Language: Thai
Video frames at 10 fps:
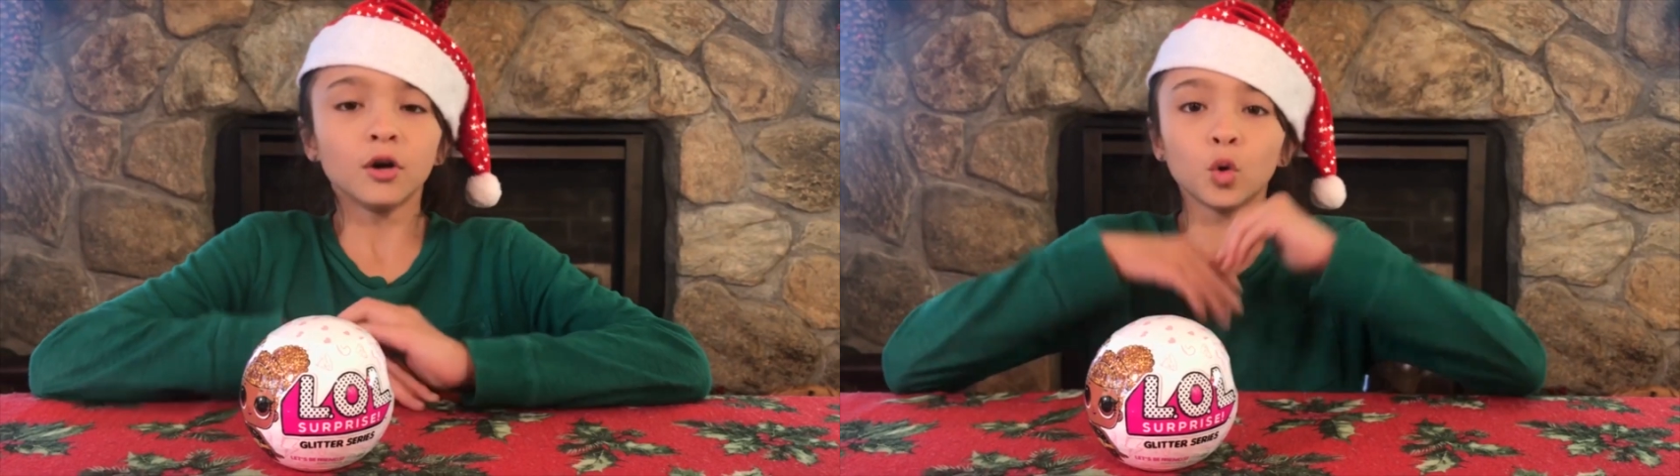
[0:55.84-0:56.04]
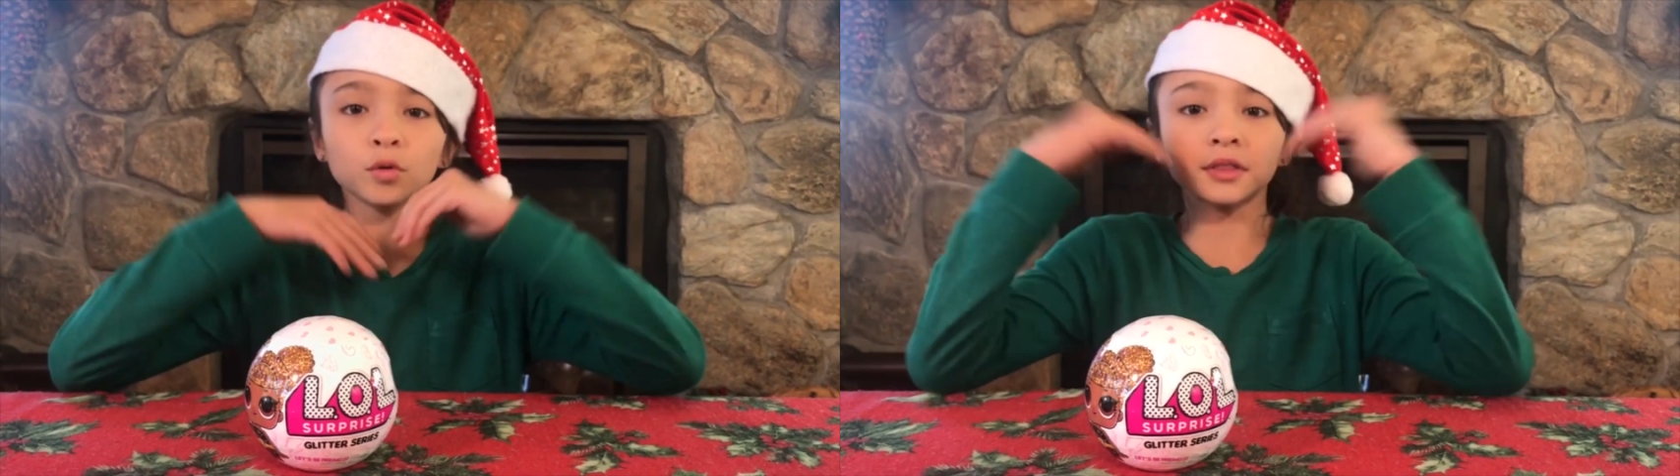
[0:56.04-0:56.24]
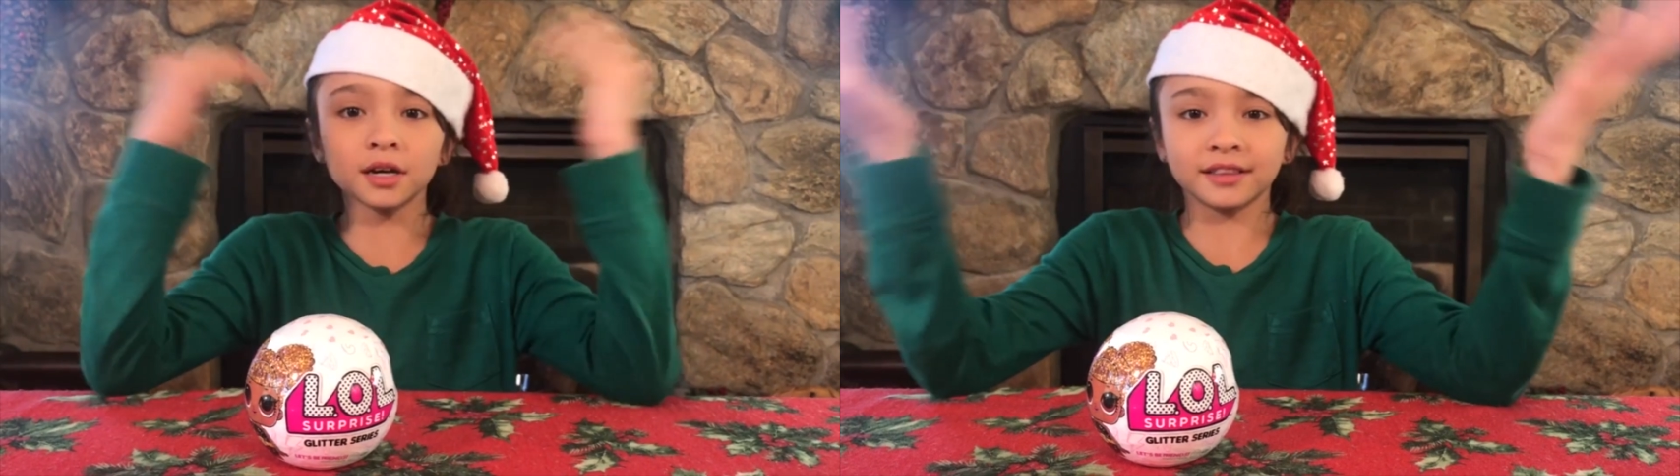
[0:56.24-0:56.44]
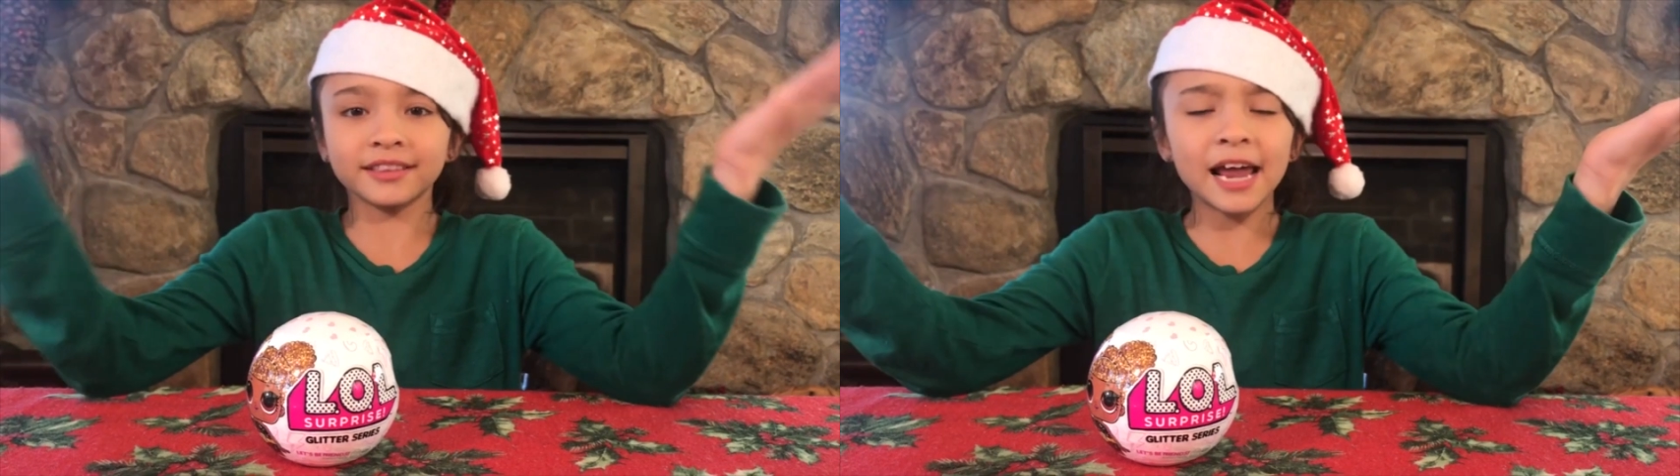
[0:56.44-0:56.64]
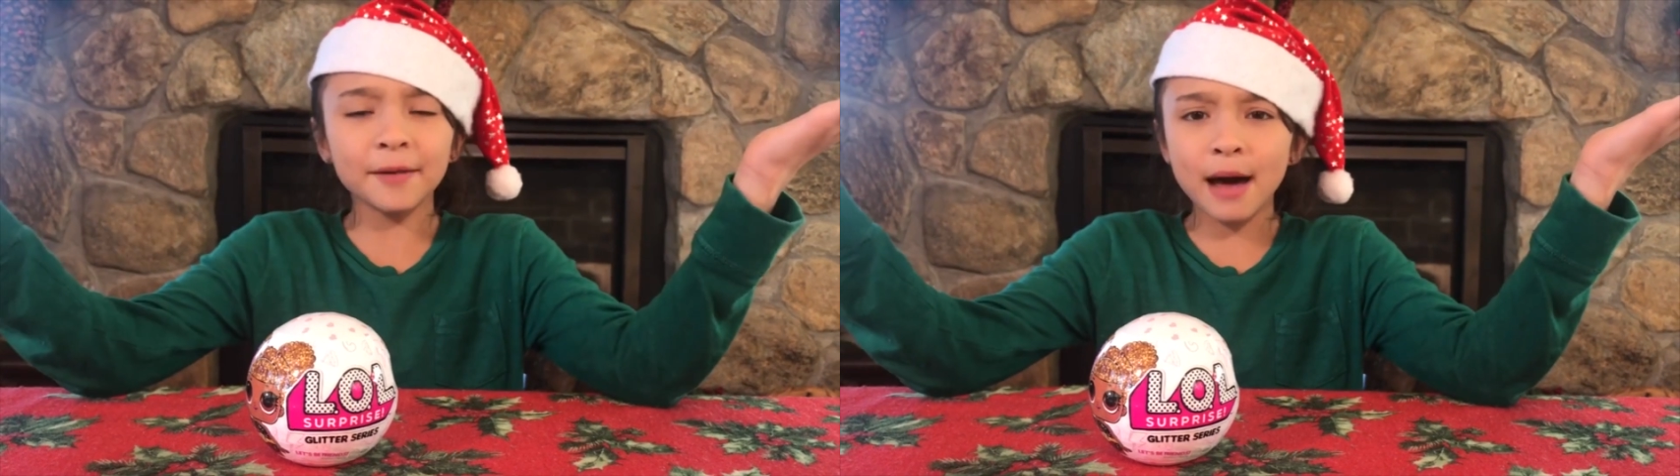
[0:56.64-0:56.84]
หนูตื่น
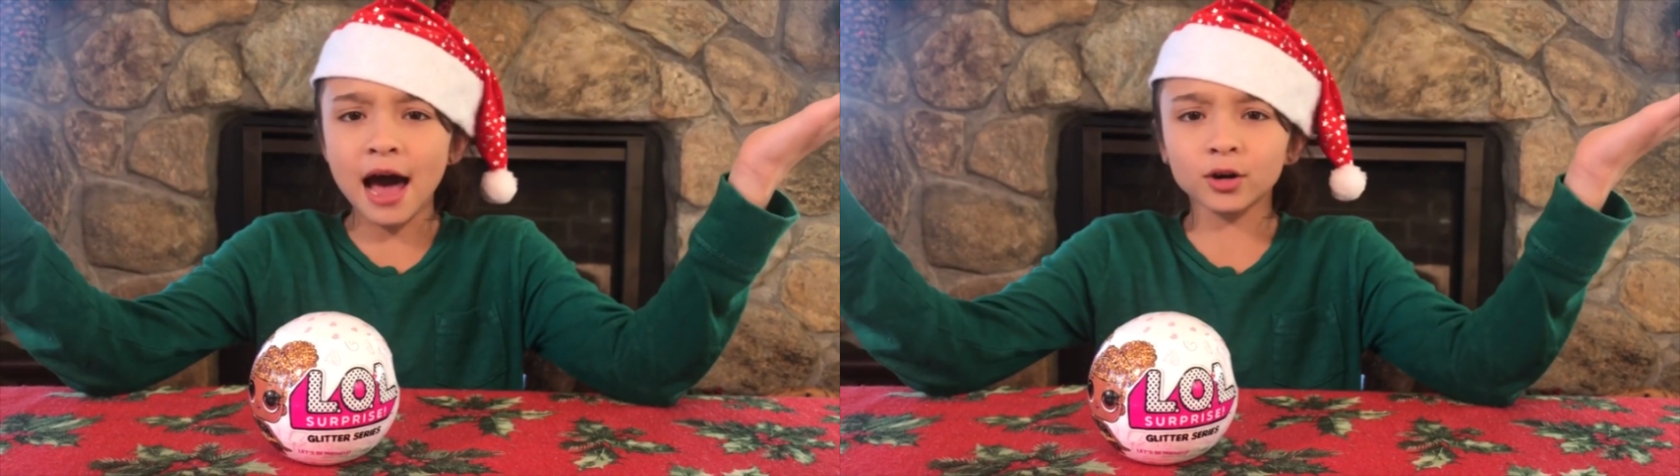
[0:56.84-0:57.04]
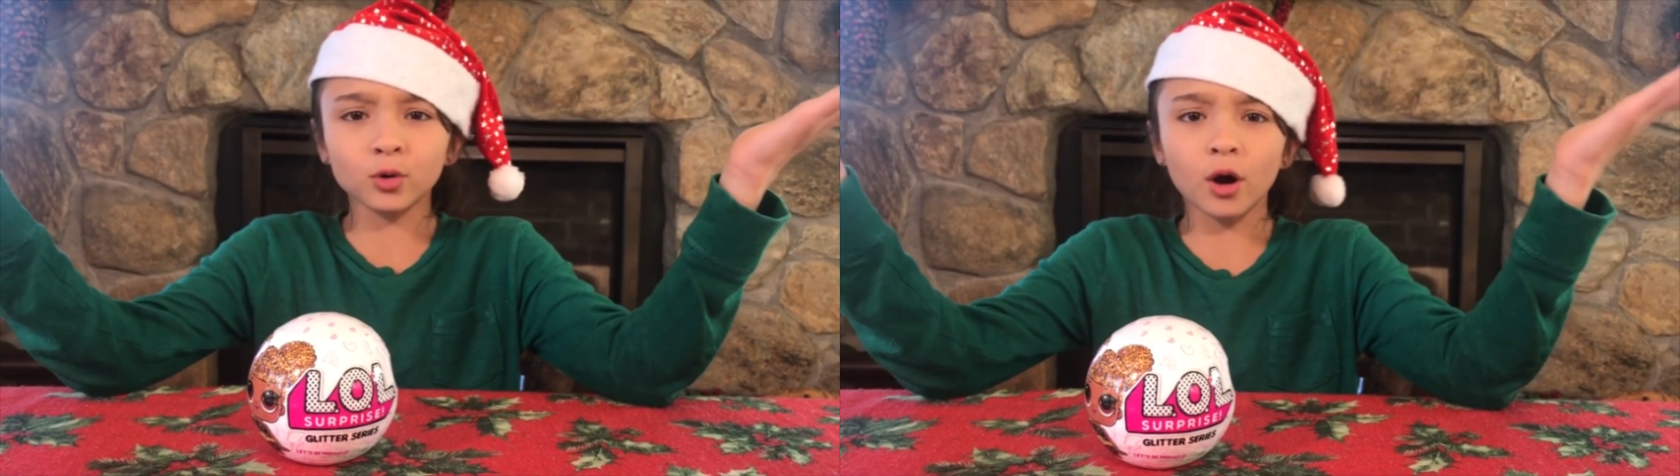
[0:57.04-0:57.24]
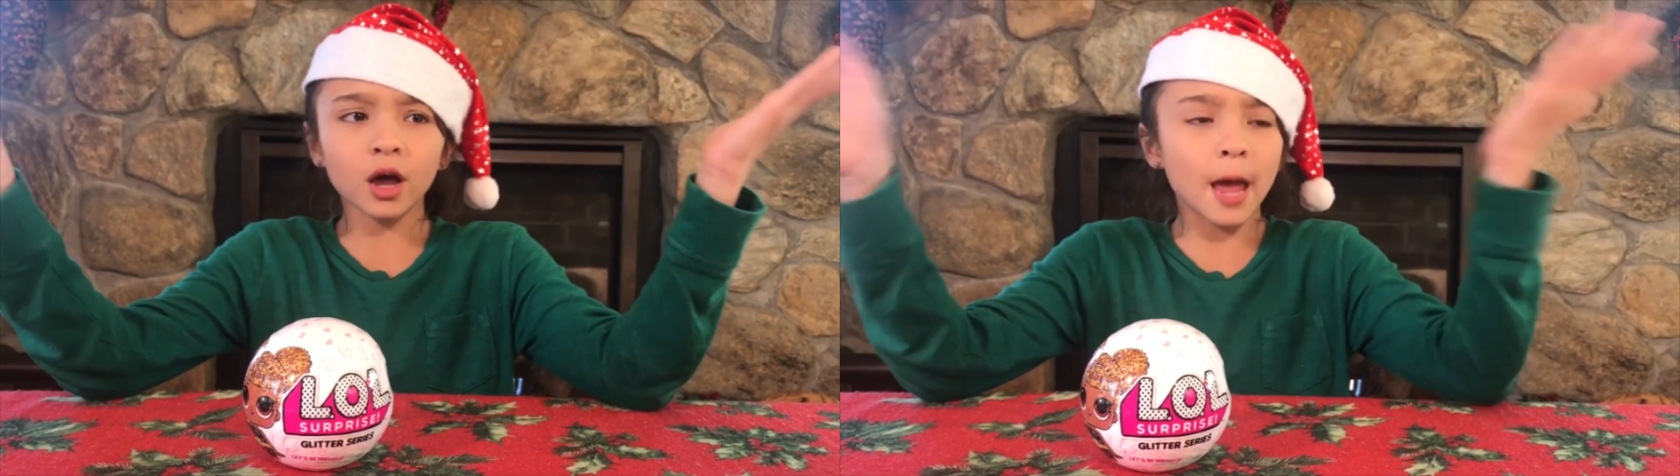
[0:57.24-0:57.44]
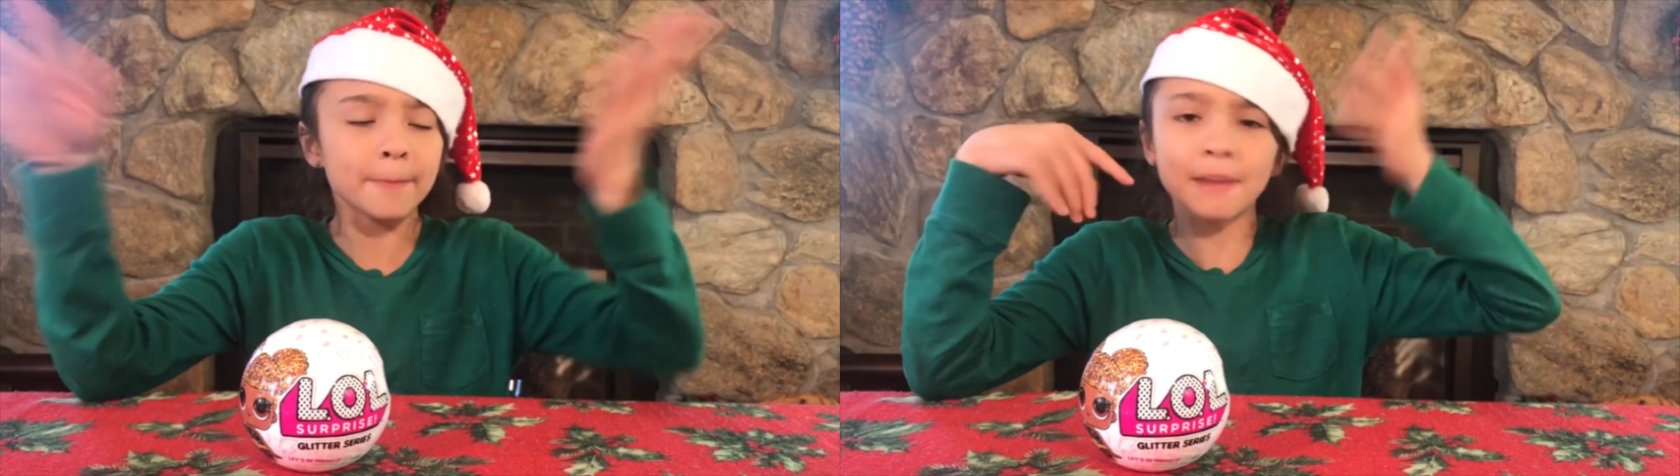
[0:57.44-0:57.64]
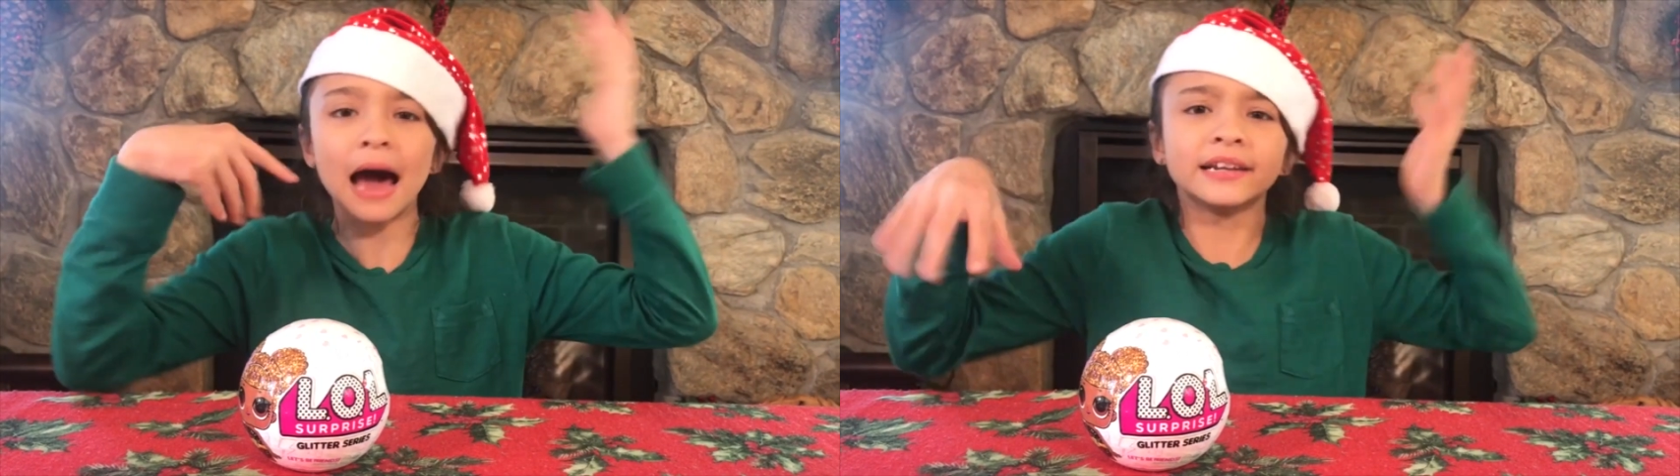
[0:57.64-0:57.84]
เต้นมากหนูก็เลย
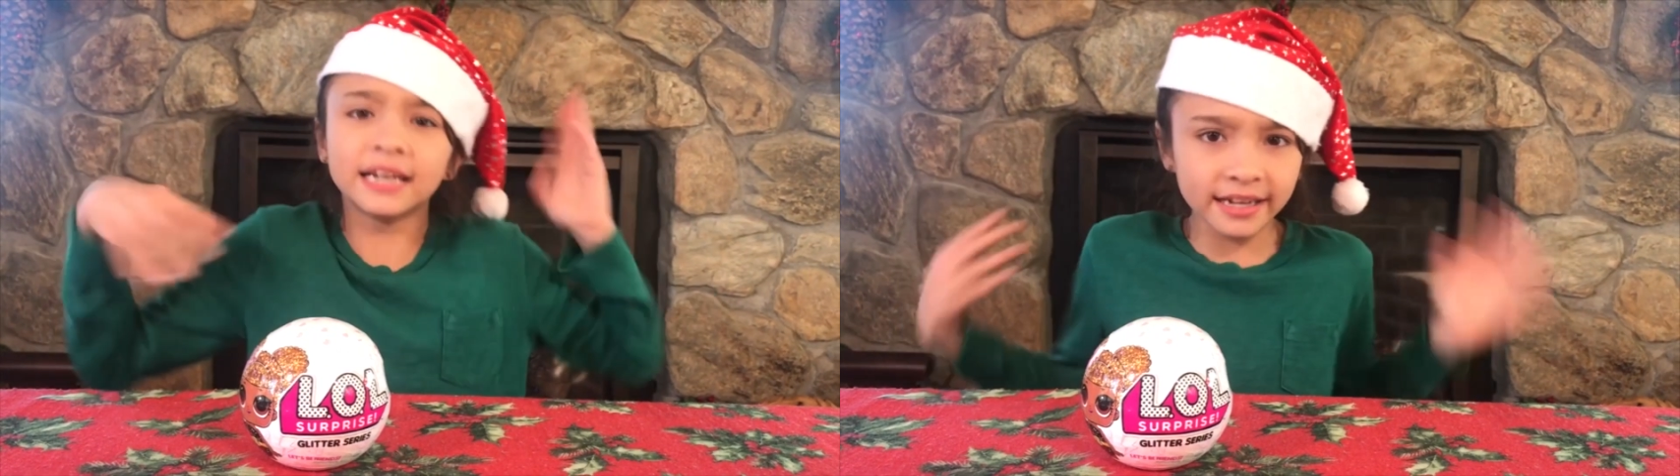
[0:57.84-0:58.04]
พัน